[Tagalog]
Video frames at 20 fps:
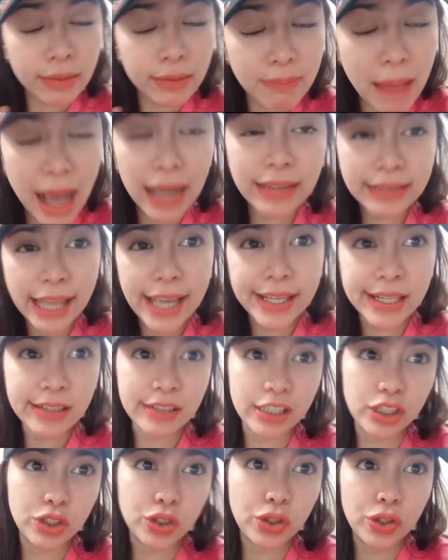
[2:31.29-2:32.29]
Bakit tayo
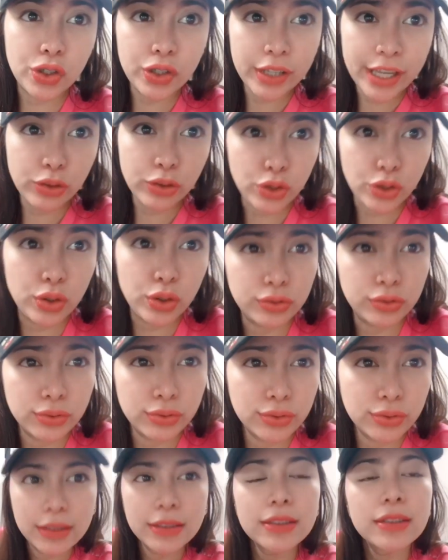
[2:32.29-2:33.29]
nandito? Ito yun.